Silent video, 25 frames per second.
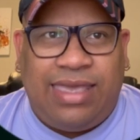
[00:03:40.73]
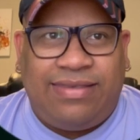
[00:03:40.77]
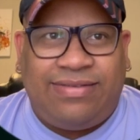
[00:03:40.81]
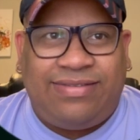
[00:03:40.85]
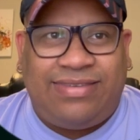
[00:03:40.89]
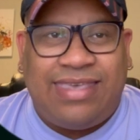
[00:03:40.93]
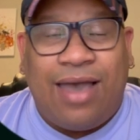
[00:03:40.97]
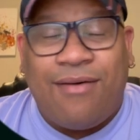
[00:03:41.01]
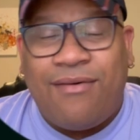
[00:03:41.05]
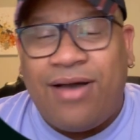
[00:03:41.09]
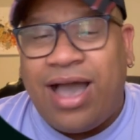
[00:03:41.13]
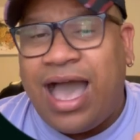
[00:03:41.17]

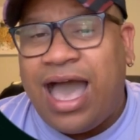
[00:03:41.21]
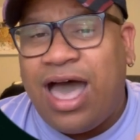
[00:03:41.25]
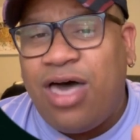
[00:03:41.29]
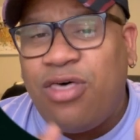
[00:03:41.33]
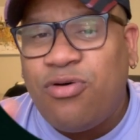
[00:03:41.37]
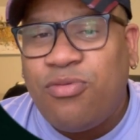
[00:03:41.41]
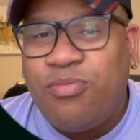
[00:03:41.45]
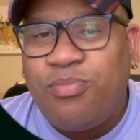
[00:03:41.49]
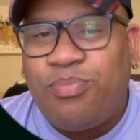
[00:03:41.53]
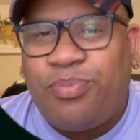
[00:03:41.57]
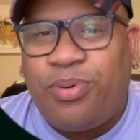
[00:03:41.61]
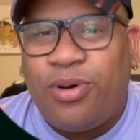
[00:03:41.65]
se ha
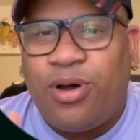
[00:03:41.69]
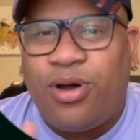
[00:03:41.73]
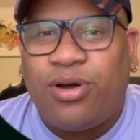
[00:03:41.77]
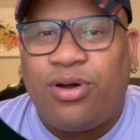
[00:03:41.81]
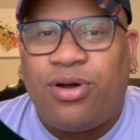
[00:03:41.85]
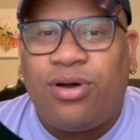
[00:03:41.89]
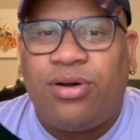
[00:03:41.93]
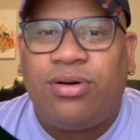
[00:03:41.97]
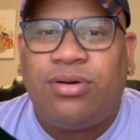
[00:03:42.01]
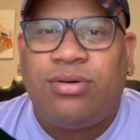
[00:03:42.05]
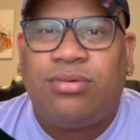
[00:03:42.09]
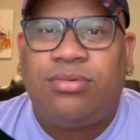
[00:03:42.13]
bajado un
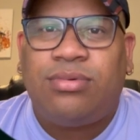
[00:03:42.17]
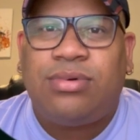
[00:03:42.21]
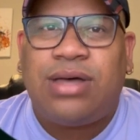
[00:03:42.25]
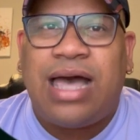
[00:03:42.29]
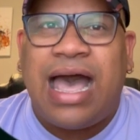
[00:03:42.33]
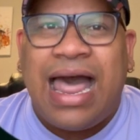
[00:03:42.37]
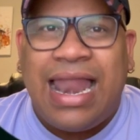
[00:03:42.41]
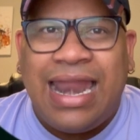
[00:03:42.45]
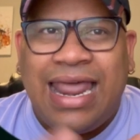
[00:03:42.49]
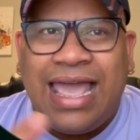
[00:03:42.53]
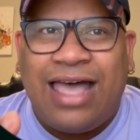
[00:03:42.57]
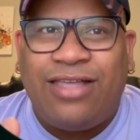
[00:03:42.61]
poco
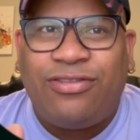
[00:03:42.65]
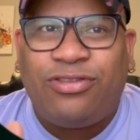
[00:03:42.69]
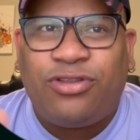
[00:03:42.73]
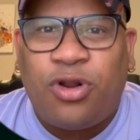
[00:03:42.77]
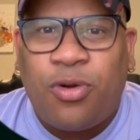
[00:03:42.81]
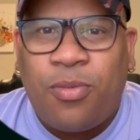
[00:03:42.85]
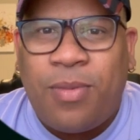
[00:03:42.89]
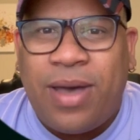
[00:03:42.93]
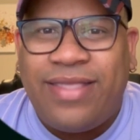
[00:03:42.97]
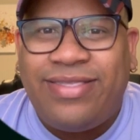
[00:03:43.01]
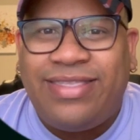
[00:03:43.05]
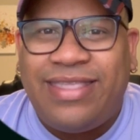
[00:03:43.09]

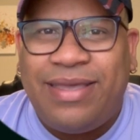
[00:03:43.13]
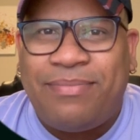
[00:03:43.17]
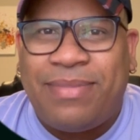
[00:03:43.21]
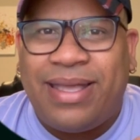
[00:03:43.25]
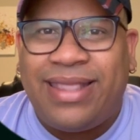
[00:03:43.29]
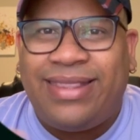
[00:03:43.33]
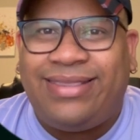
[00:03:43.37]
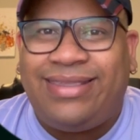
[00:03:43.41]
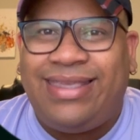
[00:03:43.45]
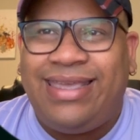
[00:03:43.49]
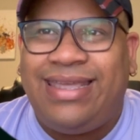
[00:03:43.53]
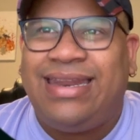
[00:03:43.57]
Alejandro Valdés
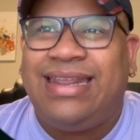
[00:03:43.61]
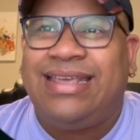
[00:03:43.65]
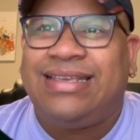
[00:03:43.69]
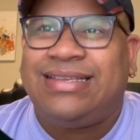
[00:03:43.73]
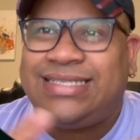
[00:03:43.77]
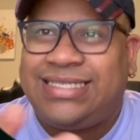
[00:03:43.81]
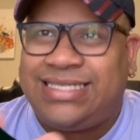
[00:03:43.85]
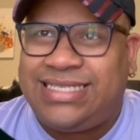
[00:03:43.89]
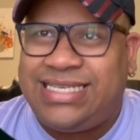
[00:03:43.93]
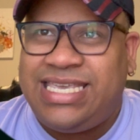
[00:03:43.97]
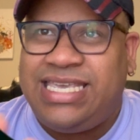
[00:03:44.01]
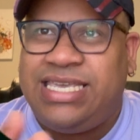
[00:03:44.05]
Martínez.
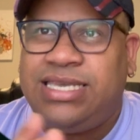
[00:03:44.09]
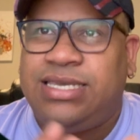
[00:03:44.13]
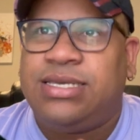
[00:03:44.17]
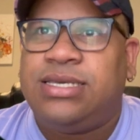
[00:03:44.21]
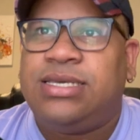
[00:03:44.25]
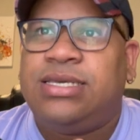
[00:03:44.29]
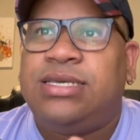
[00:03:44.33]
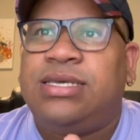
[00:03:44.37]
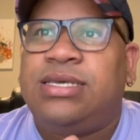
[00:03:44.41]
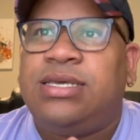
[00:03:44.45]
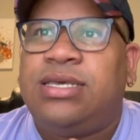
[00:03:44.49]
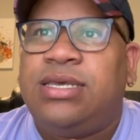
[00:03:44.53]
Sí,
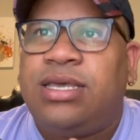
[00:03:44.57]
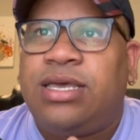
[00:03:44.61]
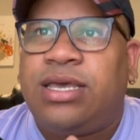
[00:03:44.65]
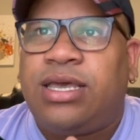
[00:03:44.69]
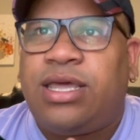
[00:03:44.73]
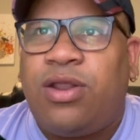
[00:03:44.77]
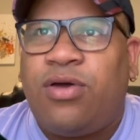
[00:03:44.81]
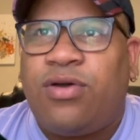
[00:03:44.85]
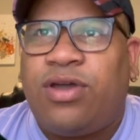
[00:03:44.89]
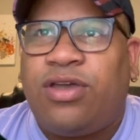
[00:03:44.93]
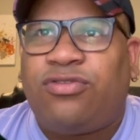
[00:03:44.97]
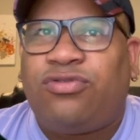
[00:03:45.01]

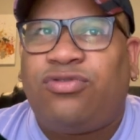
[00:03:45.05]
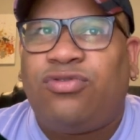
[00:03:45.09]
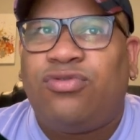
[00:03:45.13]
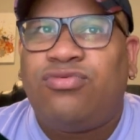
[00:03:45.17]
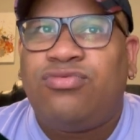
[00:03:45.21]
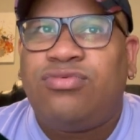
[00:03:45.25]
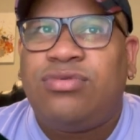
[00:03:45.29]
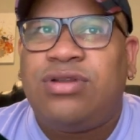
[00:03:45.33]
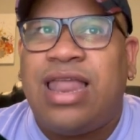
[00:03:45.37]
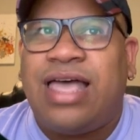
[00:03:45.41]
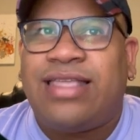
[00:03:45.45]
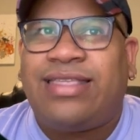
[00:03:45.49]
creo que es
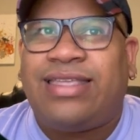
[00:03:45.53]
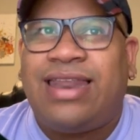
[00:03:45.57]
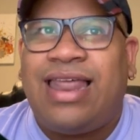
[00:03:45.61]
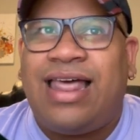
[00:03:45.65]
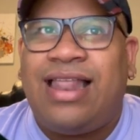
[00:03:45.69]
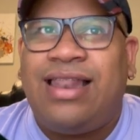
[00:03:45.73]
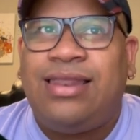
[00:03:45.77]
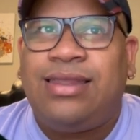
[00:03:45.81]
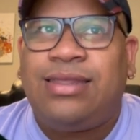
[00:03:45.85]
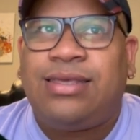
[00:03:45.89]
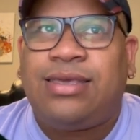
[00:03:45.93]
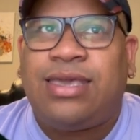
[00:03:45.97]
un
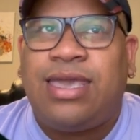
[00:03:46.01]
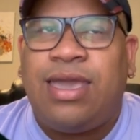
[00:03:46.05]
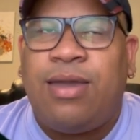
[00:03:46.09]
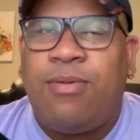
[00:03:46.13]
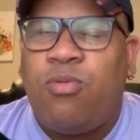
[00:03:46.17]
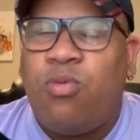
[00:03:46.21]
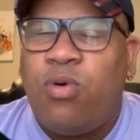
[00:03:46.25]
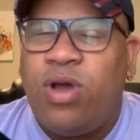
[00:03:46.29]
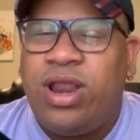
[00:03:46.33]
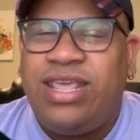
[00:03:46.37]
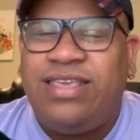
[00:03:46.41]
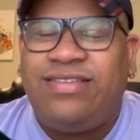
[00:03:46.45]
lateral que
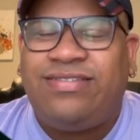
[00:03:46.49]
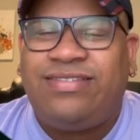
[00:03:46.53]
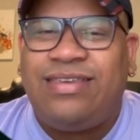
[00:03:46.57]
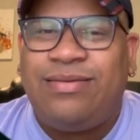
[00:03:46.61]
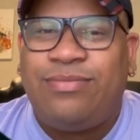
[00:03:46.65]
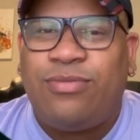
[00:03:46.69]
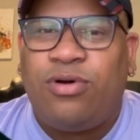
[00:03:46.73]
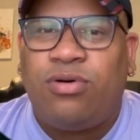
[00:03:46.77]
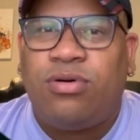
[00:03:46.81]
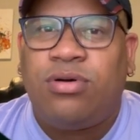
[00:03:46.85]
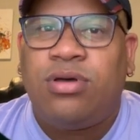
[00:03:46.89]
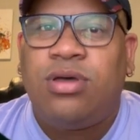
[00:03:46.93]
es
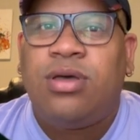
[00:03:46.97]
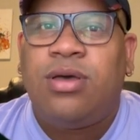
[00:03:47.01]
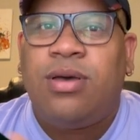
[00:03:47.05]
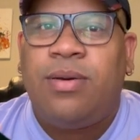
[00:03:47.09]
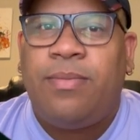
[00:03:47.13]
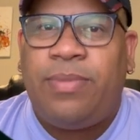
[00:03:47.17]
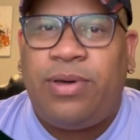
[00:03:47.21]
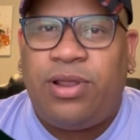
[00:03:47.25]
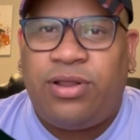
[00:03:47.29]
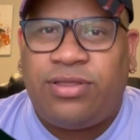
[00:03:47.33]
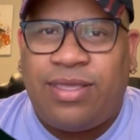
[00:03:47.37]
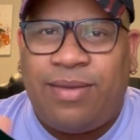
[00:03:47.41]
buenísimo,
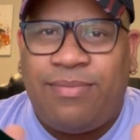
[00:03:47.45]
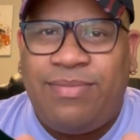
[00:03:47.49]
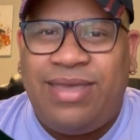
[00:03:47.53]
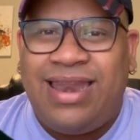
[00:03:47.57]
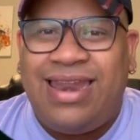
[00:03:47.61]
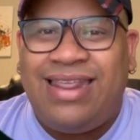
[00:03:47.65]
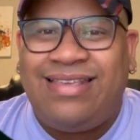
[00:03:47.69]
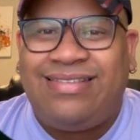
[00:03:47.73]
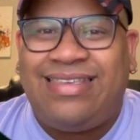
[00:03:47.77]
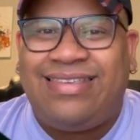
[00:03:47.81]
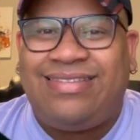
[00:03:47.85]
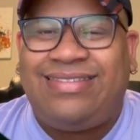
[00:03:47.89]
pero
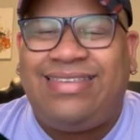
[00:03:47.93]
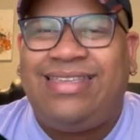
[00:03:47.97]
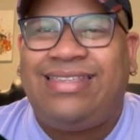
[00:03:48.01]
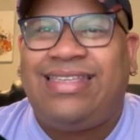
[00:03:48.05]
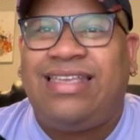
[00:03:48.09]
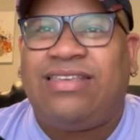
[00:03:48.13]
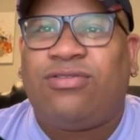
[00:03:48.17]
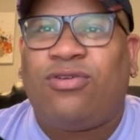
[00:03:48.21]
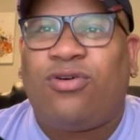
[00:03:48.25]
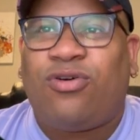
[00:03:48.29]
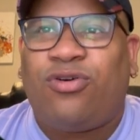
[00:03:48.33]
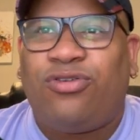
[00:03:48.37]
también
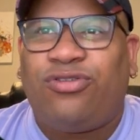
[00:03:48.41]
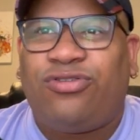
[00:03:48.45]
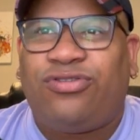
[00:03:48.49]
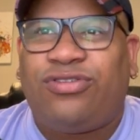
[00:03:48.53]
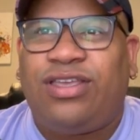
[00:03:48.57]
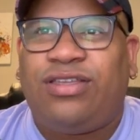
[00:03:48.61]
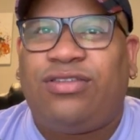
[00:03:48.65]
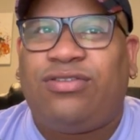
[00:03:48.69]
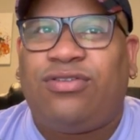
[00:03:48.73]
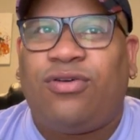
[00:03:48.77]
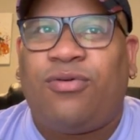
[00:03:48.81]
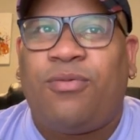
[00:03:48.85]
necesita esos
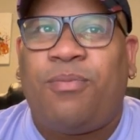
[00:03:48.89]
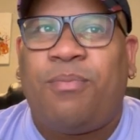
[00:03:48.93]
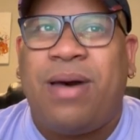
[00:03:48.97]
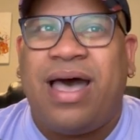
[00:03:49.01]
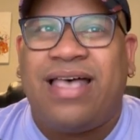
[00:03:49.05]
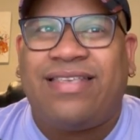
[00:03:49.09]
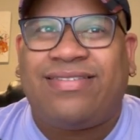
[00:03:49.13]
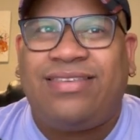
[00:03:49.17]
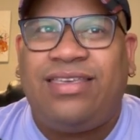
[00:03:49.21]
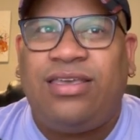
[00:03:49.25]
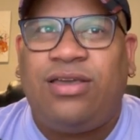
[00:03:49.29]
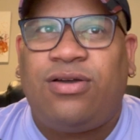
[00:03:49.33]
conceptos
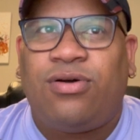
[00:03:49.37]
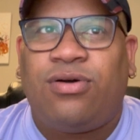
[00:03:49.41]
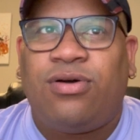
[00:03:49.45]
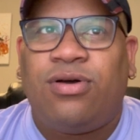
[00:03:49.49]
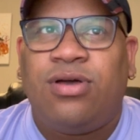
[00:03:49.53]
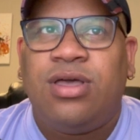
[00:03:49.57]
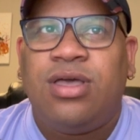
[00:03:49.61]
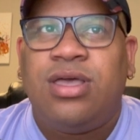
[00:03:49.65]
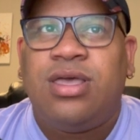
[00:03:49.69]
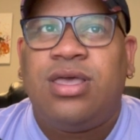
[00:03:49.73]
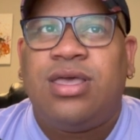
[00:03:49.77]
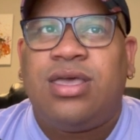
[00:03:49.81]
básicos
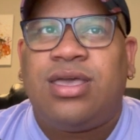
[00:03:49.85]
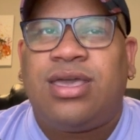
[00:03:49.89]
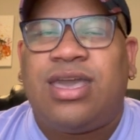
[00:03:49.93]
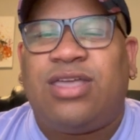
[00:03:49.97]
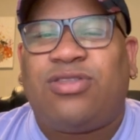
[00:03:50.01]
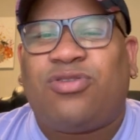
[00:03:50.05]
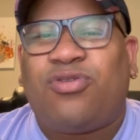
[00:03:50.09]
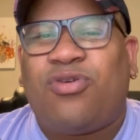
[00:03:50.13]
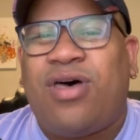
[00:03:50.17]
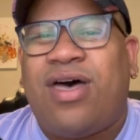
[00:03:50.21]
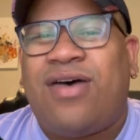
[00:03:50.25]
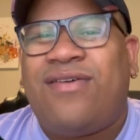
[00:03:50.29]

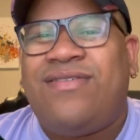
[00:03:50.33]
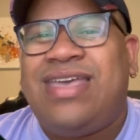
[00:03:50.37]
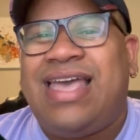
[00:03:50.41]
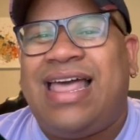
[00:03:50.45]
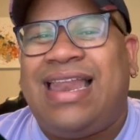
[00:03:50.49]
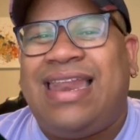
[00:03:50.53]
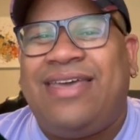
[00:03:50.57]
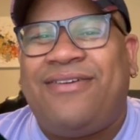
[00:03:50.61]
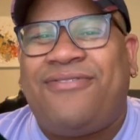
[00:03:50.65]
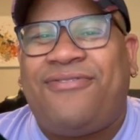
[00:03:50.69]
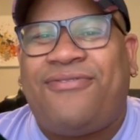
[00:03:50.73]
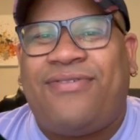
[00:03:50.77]
que
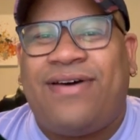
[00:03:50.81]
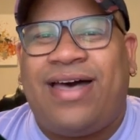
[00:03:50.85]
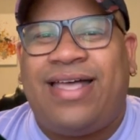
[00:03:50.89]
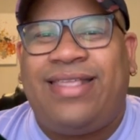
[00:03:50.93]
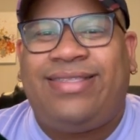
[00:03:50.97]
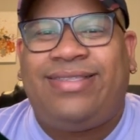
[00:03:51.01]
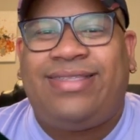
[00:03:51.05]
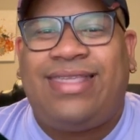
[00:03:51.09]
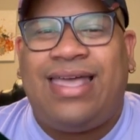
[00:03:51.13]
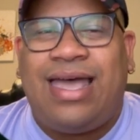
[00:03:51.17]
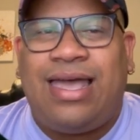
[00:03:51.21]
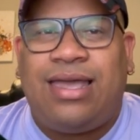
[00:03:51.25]
todavía le
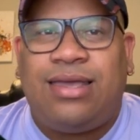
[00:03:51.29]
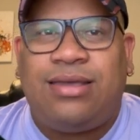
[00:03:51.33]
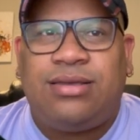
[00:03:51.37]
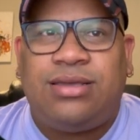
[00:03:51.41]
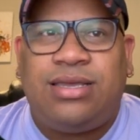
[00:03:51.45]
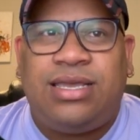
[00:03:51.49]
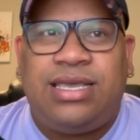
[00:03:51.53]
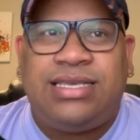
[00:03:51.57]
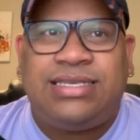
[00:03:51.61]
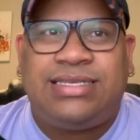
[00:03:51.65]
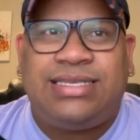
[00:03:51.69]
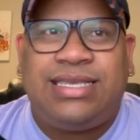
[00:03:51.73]
falta.
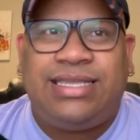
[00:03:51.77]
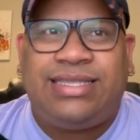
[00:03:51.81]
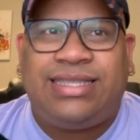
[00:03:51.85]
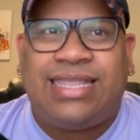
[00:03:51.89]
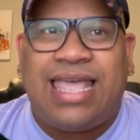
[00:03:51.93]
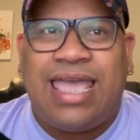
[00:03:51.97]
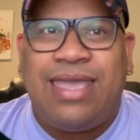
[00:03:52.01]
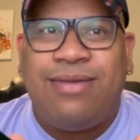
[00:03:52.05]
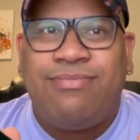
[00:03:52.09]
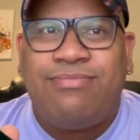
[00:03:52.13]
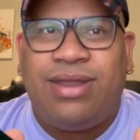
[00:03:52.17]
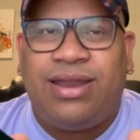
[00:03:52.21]
Ese
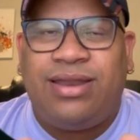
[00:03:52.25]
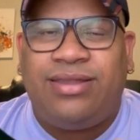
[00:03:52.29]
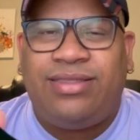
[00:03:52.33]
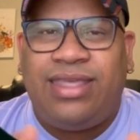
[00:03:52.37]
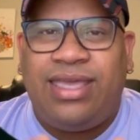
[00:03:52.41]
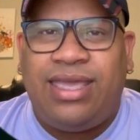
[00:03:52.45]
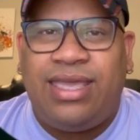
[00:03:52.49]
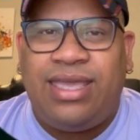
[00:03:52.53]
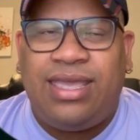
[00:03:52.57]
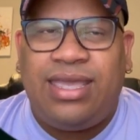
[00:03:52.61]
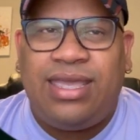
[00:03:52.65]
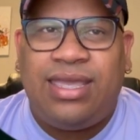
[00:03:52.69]
timer
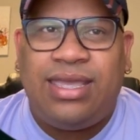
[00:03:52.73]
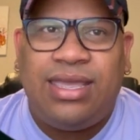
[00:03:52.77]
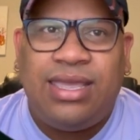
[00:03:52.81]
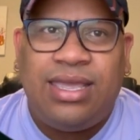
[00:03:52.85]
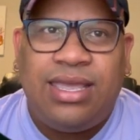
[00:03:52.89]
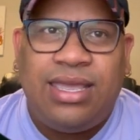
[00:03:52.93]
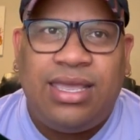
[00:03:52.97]
de,